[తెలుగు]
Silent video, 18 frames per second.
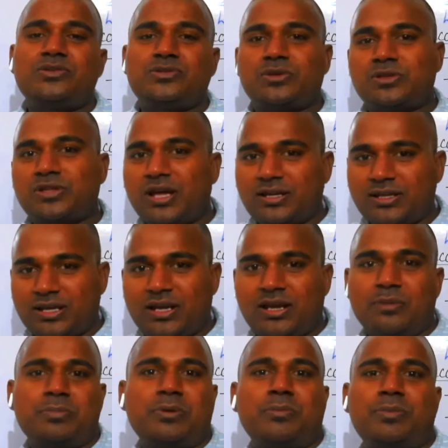సో దానికి
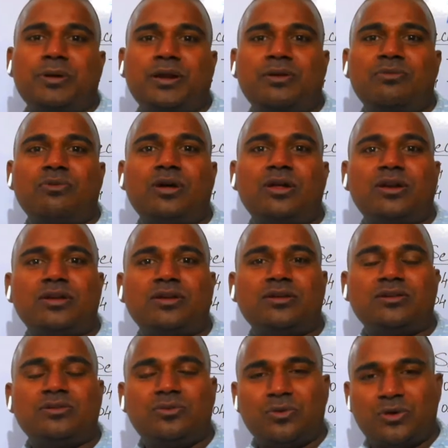ఎలా ప్రిపేర్ అవ్వాలి
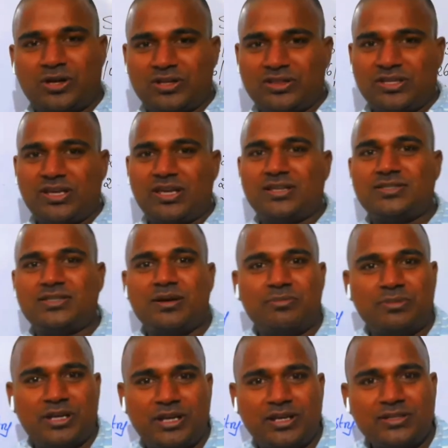వాట్ ఆర్ ది
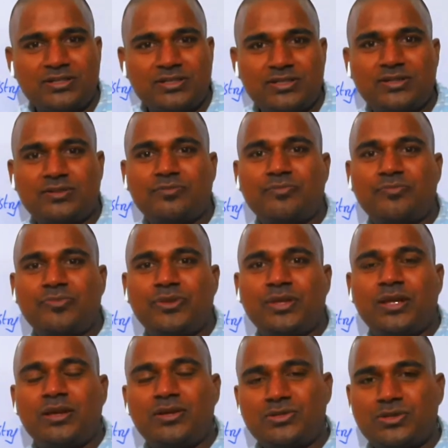ఎగ్జామ్ డేట్స్
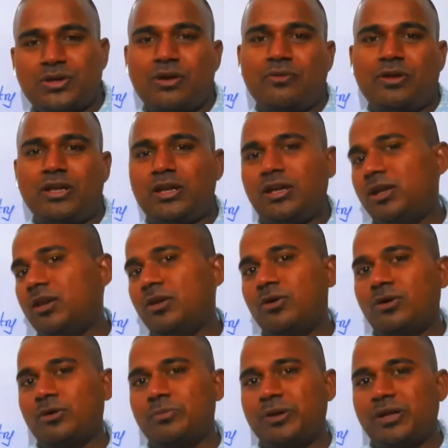సో అవన్నీ నేను
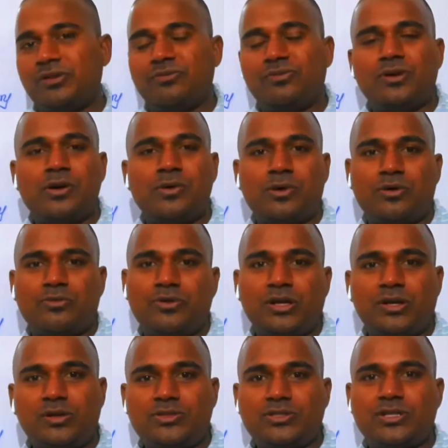ఒక బ్రీఫ్గా ఒక
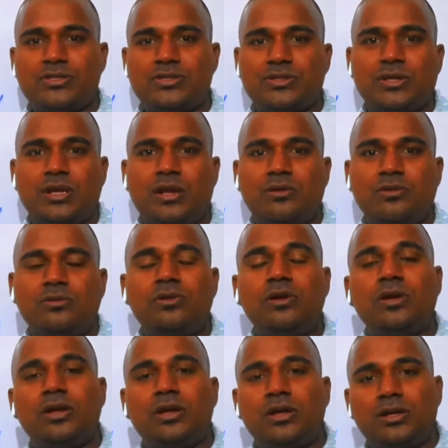వీడియో చేస్తున్నాను
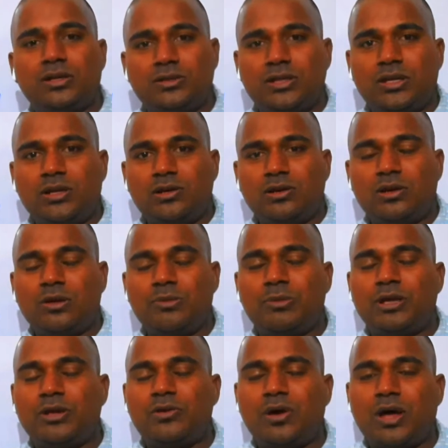దీంట్లోనే
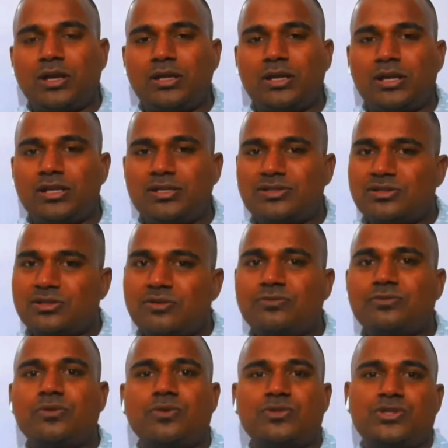మీకు అన్ని లిస్ట్
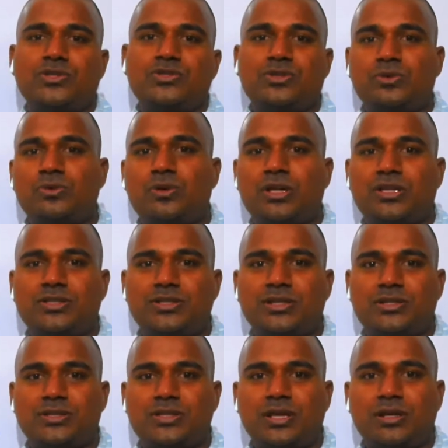ఆఫ్ క్వశ్చన్స్ కూడా
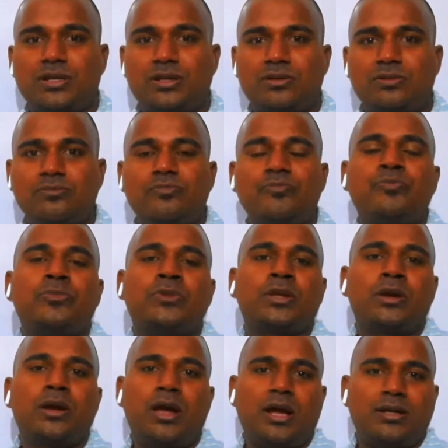ఇచ్చేస్తాను నేను
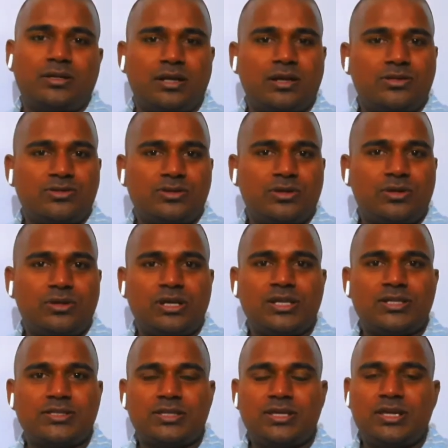అండ్ ఆల్సో యూ
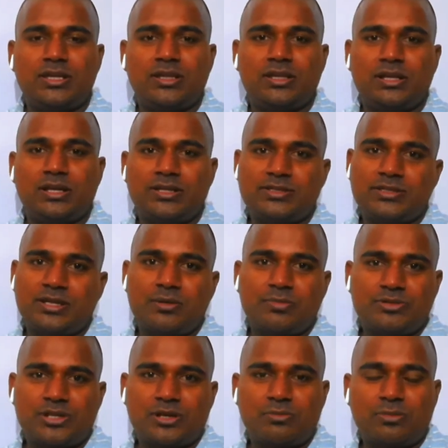కెన్ సీ ఇన్ ద
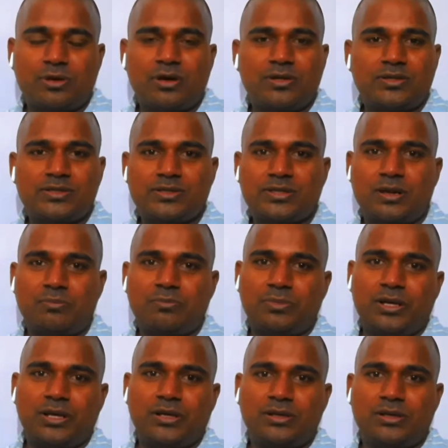డిస్క్రిప్షన్ బాక్స్
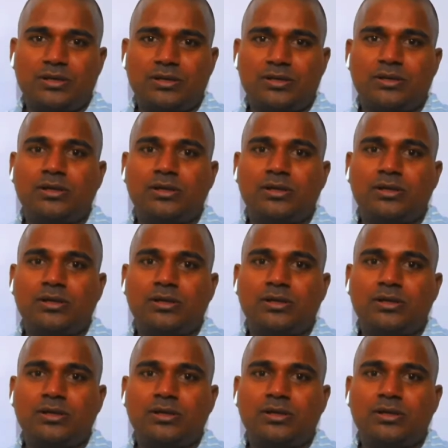కంప్లీట్